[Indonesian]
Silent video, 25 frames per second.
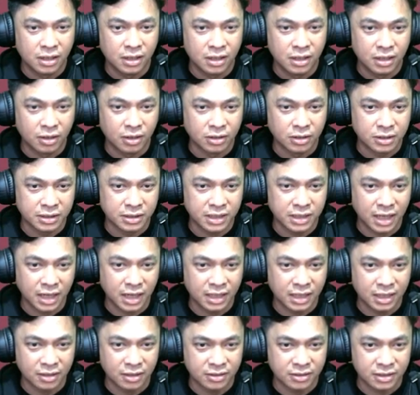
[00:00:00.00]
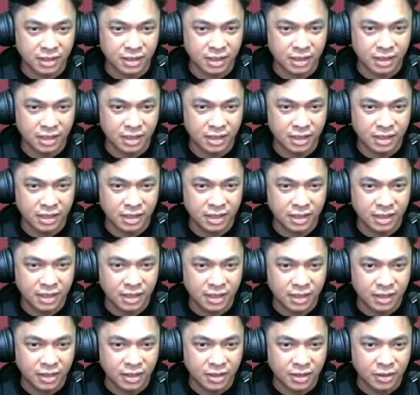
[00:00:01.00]
Masa jalan harusnya ya
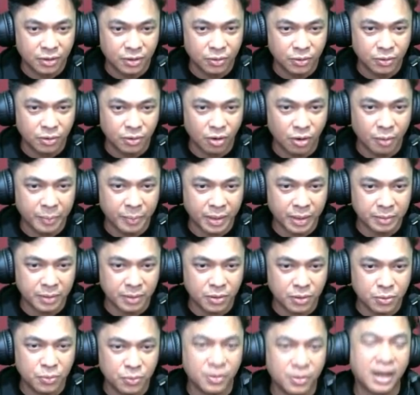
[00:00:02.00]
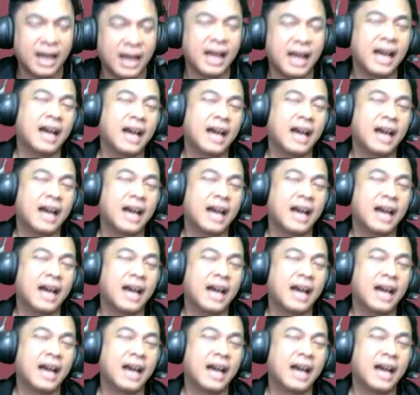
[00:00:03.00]
oh, Lompat baru Wah